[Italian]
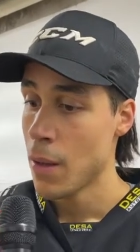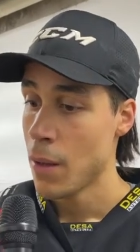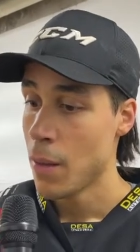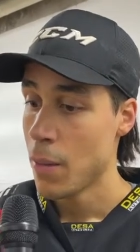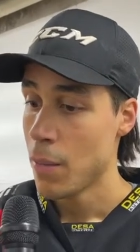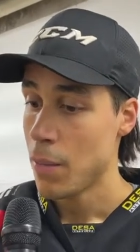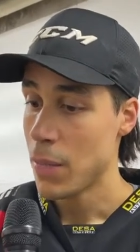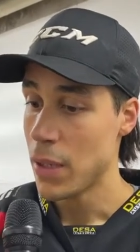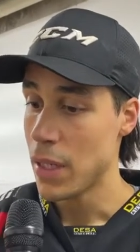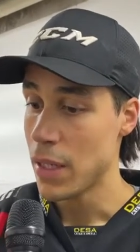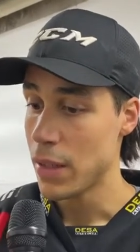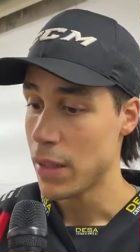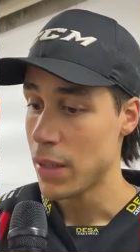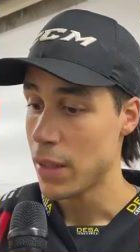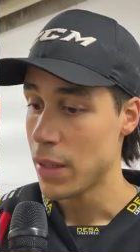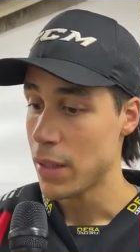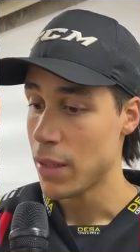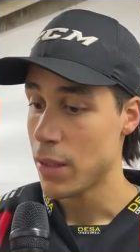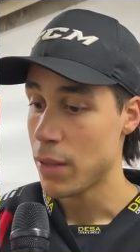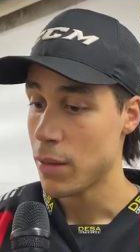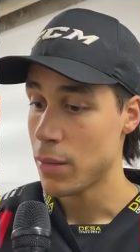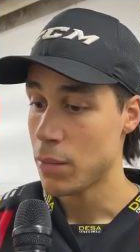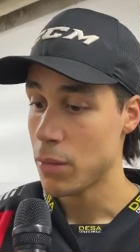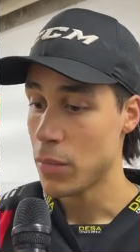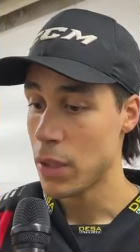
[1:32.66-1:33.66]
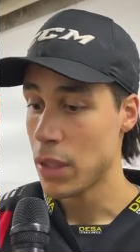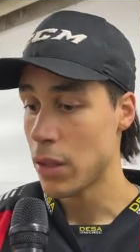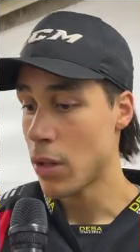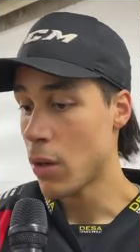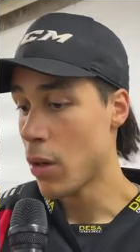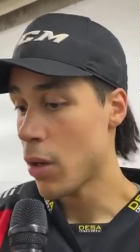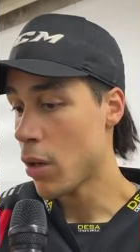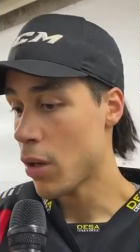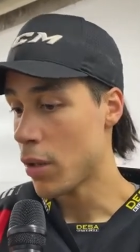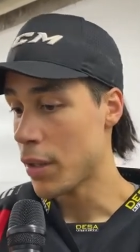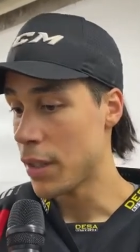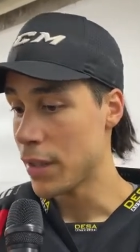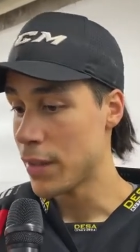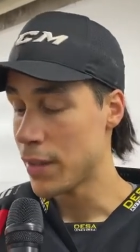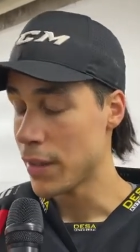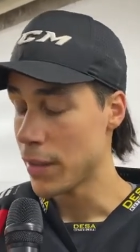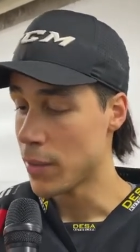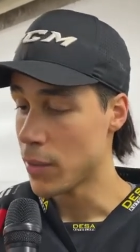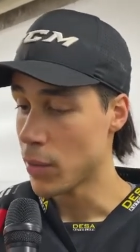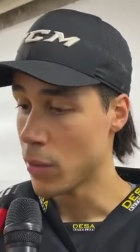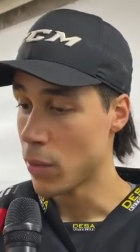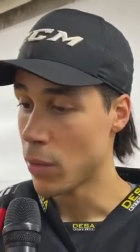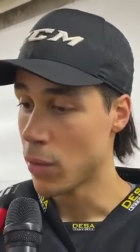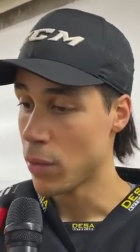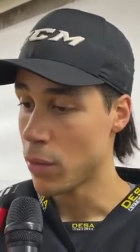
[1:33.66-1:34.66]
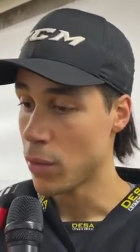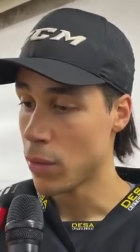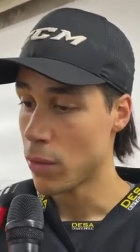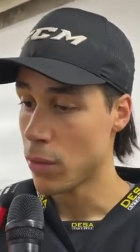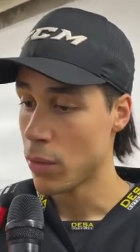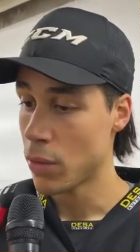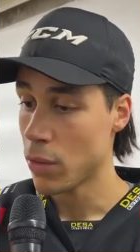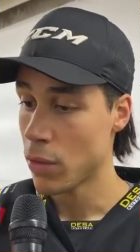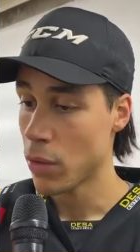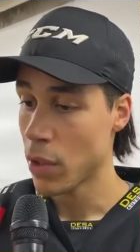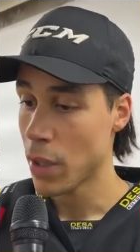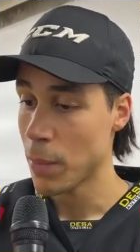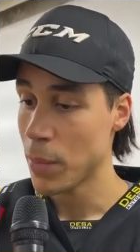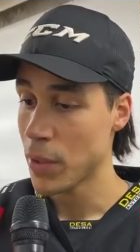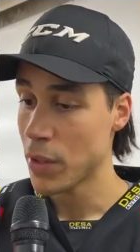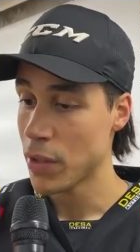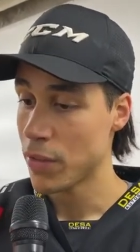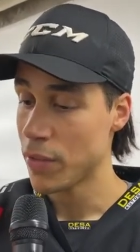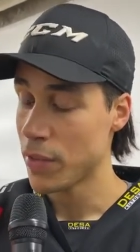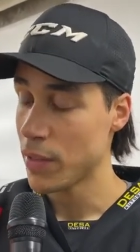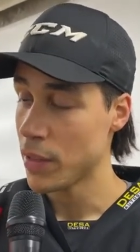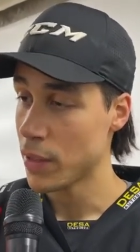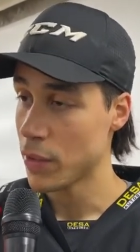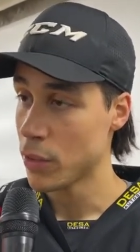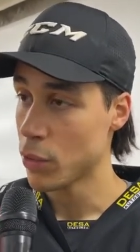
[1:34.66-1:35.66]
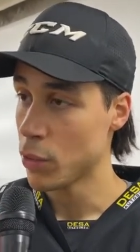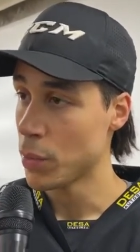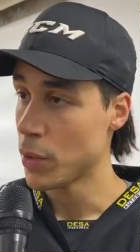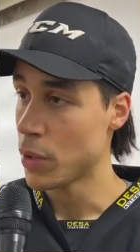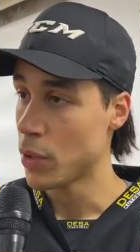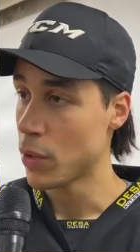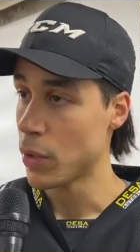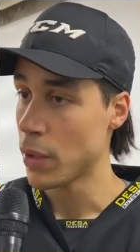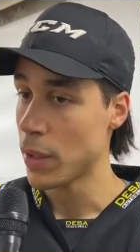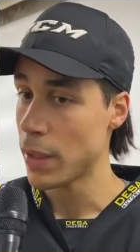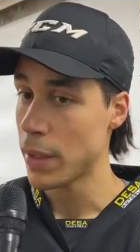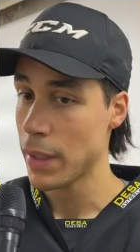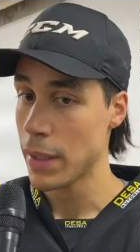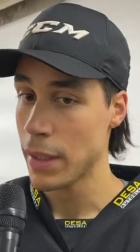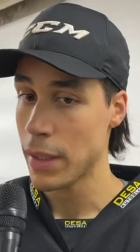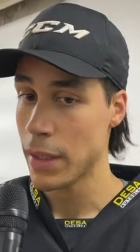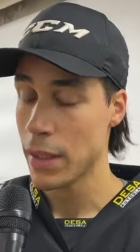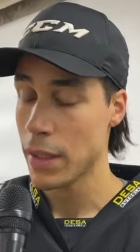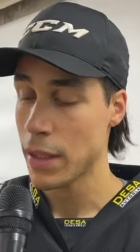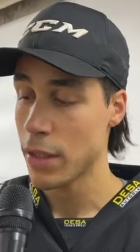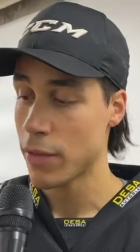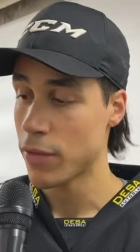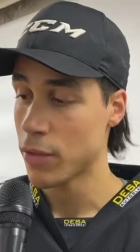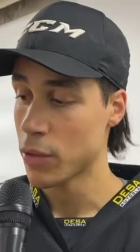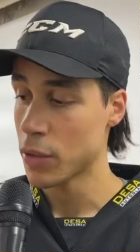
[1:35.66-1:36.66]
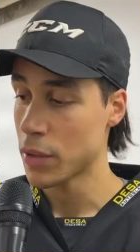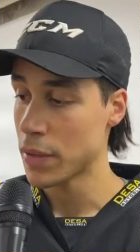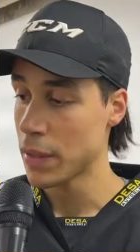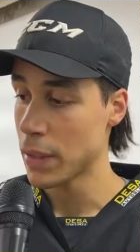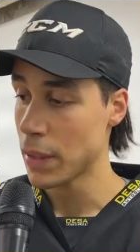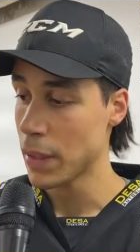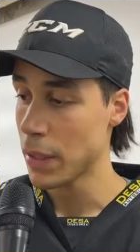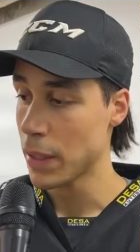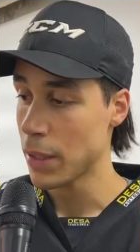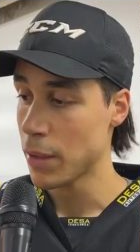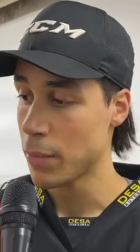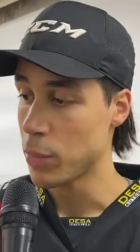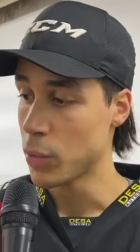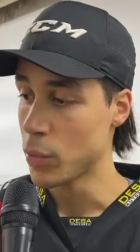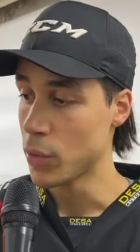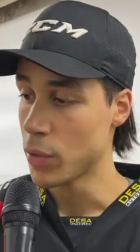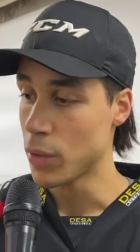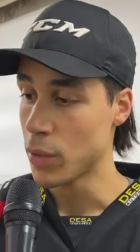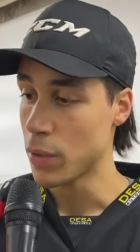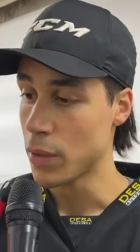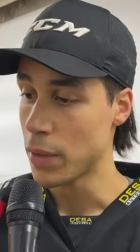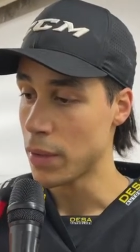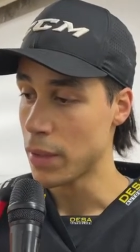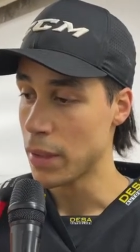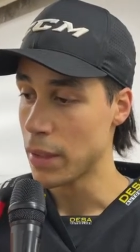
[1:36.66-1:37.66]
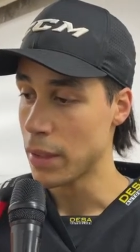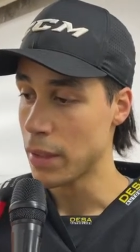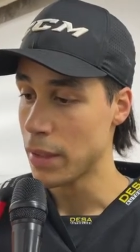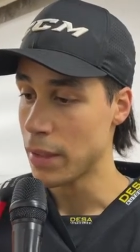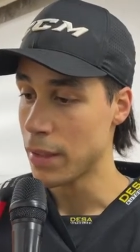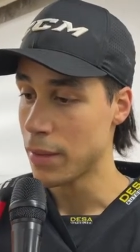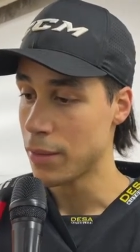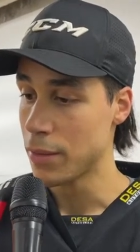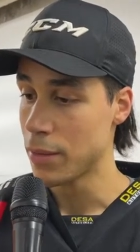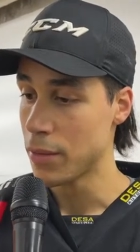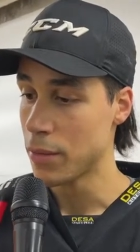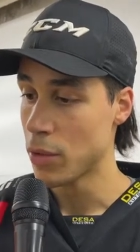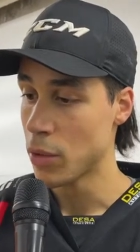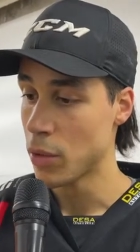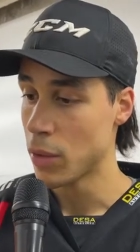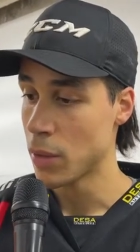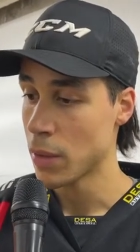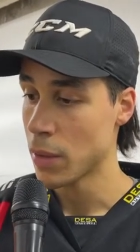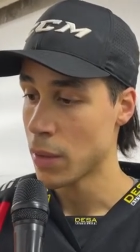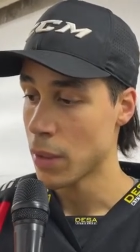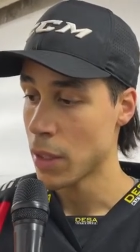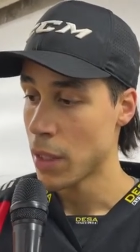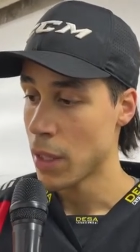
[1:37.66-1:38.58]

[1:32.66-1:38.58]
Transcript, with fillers: Ma, eh, ma no, nel senso l'ho, l'ho capito fin da subito, eh, era forse appunto eh, avevo,